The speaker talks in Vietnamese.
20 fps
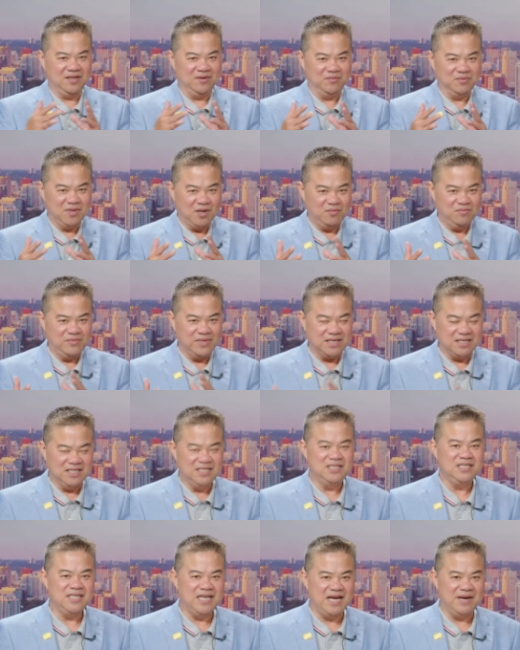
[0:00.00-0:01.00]
tổng thống mà
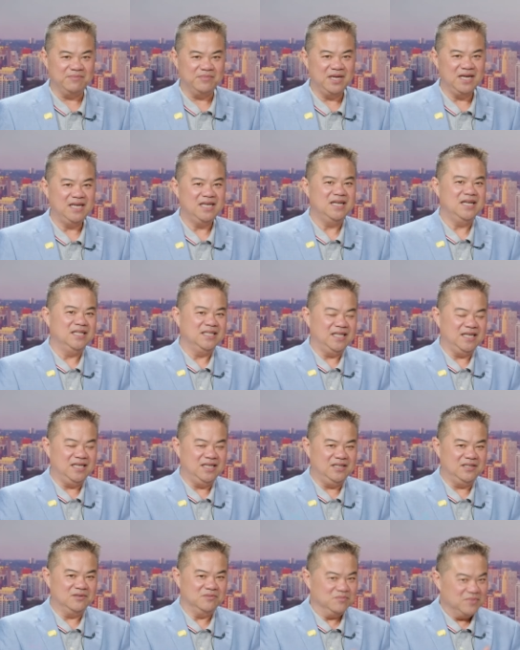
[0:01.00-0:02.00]
đương nhiệm đó
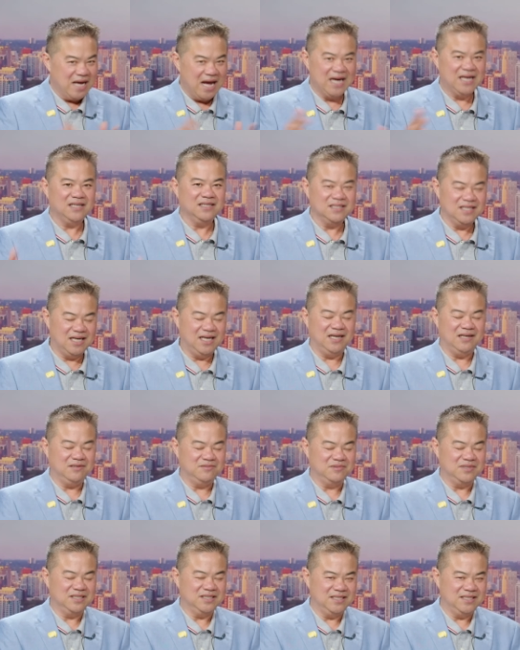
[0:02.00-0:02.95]
thì cũng đang à,